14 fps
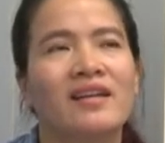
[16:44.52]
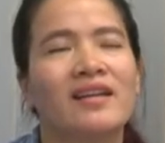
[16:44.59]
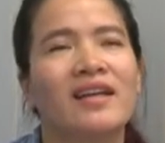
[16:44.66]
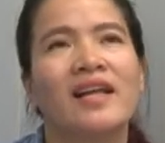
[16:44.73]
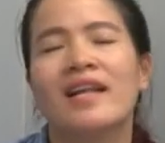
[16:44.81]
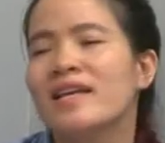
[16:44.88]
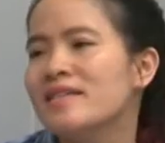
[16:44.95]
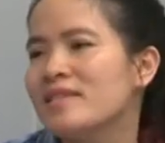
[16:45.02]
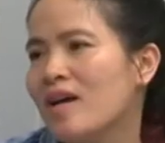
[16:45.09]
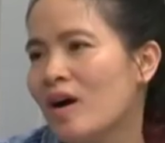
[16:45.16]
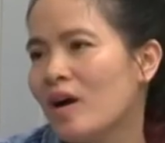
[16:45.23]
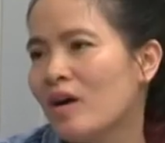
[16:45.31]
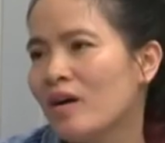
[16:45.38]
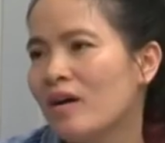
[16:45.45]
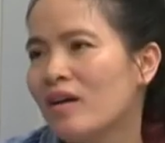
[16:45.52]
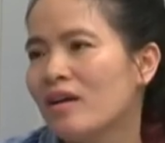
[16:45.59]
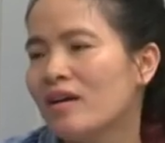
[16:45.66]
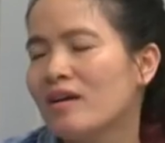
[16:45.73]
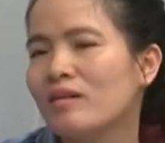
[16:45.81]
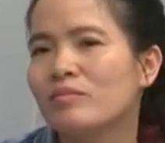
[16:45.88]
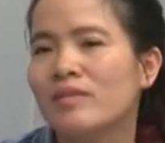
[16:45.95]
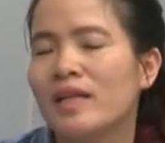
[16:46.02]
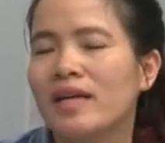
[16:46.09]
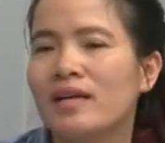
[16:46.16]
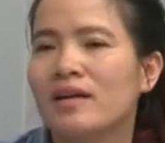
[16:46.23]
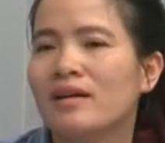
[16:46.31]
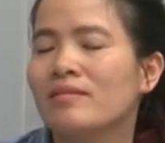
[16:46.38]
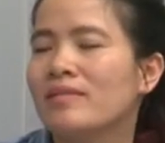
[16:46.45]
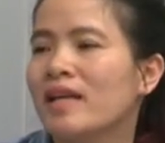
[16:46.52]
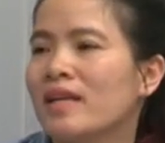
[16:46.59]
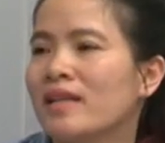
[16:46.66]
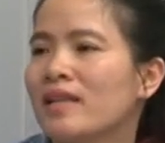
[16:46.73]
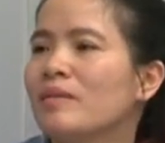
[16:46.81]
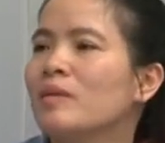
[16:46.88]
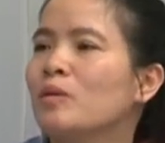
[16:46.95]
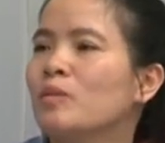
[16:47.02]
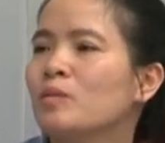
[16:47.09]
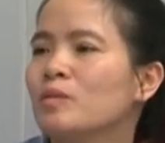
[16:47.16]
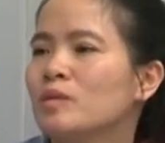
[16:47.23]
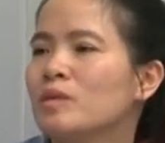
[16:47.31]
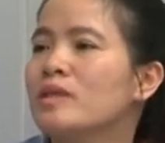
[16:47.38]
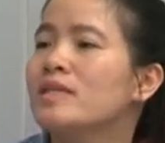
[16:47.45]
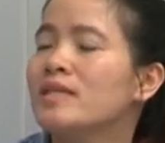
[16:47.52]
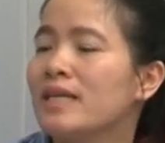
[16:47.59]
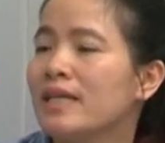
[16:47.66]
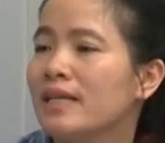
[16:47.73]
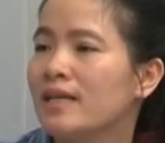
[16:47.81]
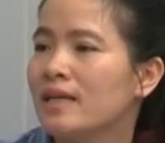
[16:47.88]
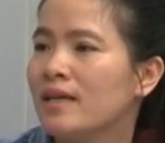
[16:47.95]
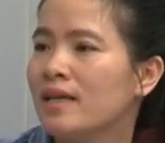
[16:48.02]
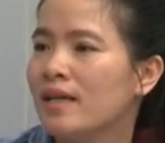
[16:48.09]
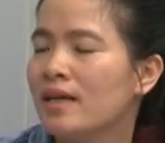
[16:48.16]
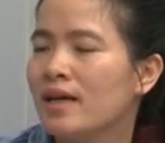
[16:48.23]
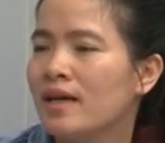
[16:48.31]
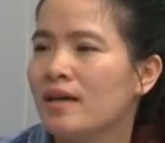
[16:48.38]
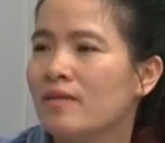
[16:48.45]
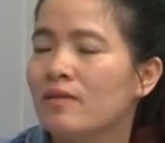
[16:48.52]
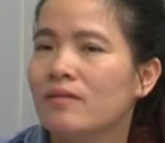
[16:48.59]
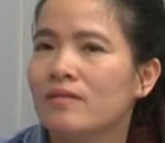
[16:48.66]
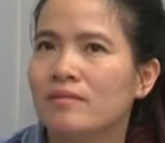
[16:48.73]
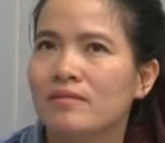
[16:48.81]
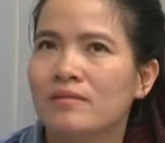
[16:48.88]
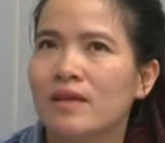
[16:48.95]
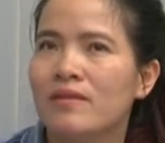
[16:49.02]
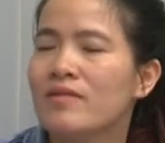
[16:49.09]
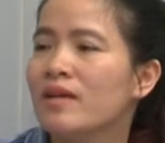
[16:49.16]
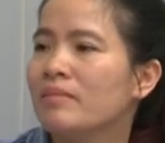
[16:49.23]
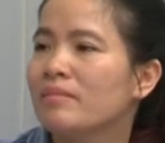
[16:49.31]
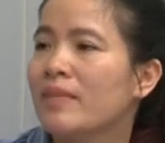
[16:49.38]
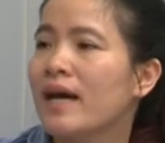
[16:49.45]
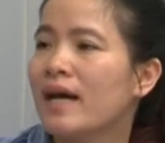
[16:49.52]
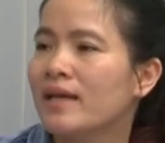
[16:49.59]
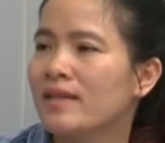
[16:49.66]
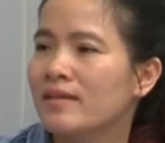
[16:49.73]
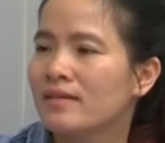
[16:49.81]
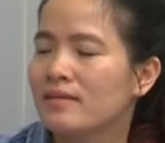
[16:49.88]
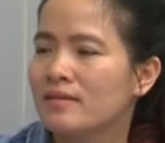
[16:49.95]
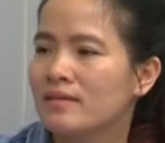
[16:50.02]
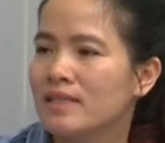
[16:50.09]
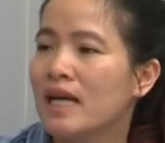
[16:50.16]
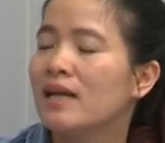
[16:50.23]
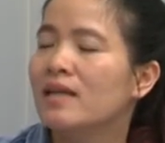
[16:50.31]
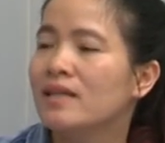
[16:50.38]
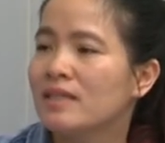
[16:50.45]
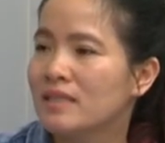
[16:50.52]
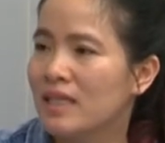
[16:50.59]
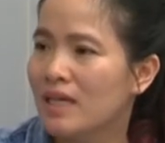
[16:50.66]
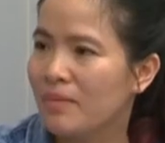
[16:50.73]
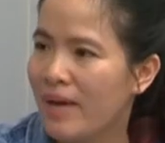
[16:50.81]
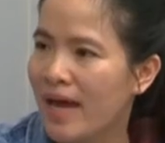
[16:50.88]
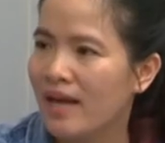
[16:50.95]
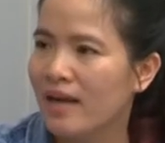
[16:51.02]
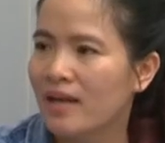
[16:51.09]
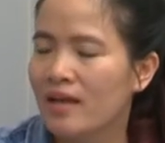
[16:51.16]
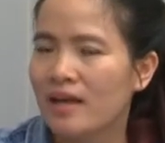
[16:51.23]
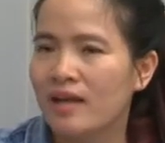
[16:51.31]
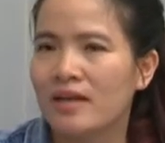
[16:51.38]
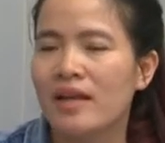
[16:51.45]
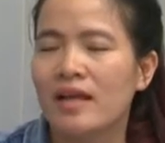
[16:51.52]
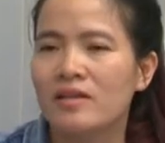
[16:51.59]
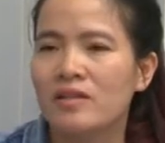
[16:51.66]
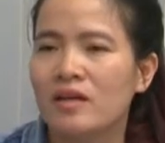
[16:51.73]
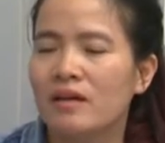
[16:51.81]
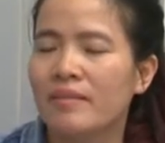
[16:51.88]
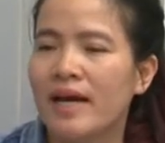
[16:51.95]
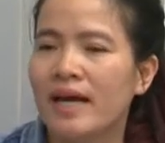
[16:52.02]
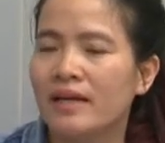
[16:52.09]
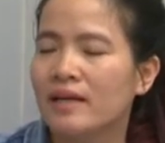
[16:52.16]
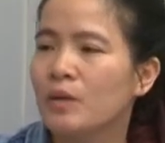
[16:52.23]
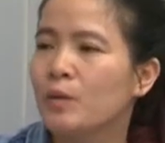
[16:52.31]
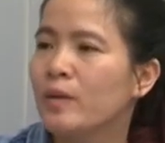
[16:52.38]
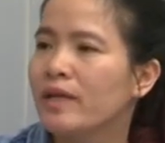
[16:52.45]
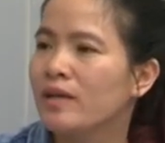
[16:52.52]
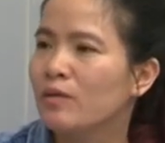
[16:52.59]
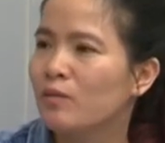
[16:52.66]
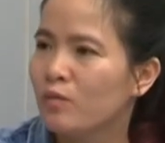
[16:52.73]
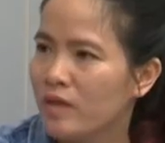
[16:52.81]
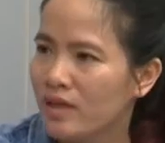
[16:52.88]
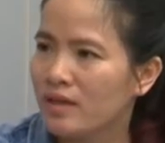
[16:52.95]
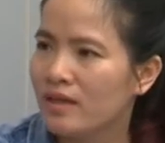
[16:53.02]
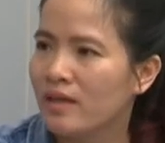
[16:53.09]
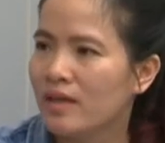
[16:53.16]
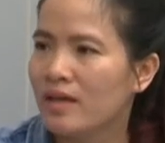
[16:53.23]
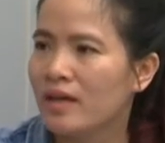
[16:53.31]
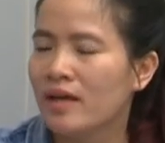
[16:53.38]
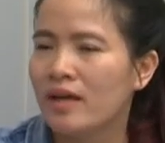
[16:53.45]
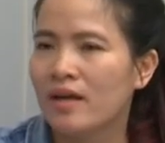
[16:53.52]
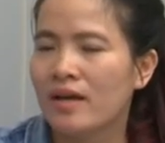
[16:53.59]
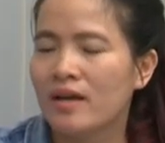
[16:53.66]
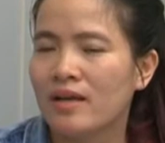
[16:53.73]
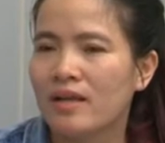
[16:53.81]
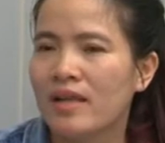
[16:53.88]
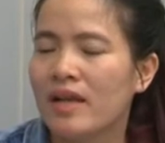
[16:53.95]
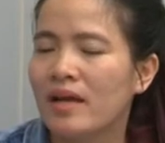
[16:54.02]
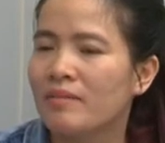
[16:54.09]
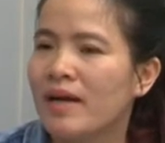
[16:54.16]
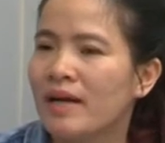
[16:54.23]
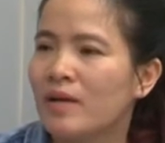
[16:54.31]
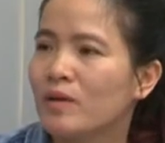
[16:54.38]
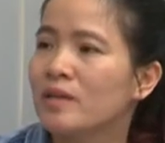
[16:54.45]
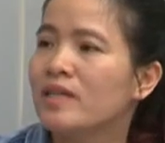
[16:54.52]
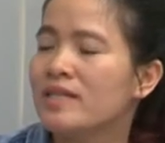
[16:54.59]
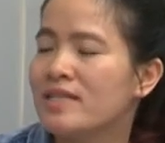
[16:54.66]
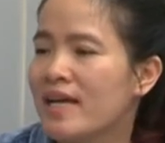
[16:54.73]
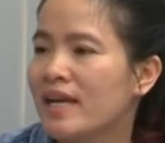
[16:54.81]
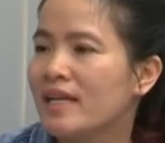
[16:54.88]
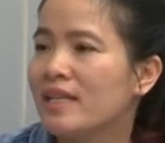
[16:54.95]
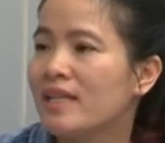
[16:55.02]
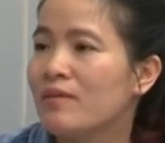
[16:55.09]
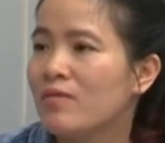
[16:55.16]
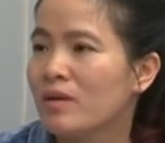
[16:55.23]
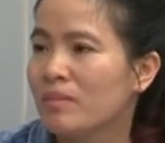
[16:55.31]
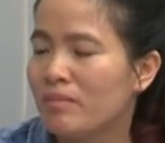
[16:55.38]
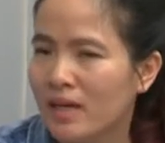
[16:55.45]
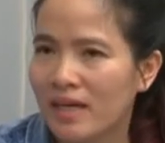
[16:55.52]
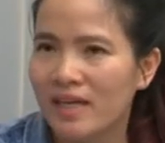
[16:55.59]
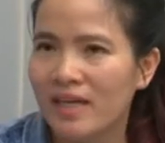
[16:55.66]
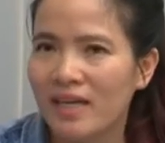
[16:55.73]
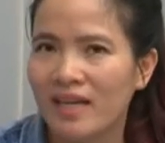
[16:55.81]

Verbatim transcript: cái lý do công ty không thể tiếp tục duy trì uh, cái việc mà trả lương cho các bạn để cho các bạn ấy ổn định công việc uh, để các bạn có thời gian đi tìm việc mới